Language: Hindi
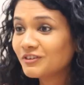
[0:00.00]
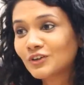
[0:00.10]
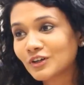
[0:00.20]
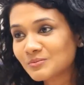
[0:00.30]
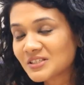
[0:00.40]
और
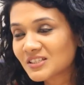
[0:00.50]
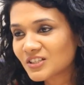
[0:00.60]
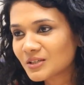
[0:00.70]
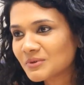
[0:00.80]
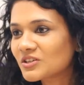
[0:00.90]
फिर यूरोप जैसी
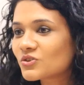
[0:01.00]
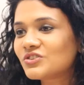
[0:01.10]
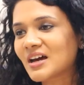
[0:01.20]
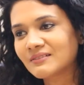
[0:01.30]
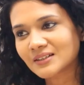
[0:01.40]
जगह में
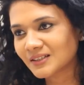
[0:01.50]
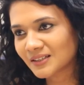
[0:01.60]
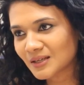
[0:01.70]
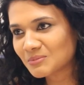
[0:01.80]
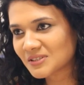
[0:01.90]
किसको ट्रैवल
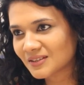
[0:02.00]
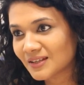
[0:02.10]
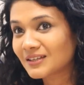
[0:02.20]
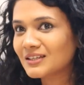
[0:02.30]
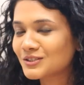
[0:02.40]
करना नहीं
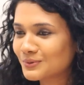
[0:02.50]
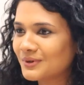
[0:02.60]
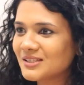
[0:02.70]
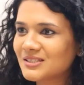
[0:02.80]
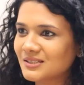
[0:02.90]
पसंद है
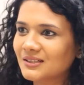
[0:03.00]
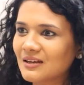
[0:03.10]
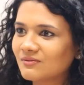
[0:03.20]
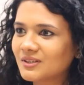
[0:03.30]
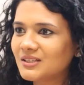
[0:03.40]
किसको
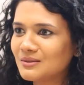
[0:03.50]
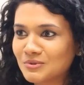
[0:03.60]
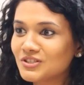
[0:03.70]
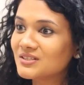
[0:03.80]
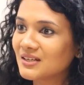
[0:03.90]
इंस्टाग्राम वर्दी
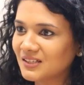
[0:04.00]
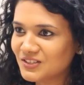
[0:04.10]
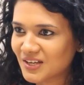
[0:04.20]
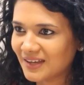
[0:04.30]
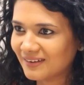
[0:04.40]
इमेजेस
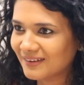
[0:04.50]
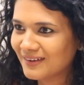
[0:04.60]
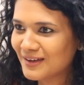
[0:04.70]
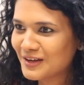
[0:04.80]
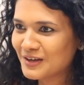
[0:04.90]
नहीं चाहिए
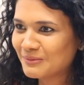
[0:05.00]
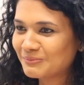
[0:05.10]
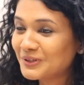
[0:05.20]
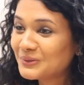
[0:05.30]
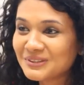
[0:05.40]

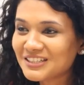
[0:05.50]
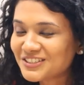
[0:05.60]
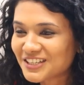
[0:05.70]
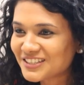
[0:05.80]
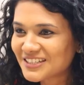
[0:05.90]
पर उतने
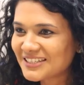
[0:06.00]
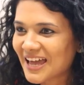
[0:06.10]
चेंजेस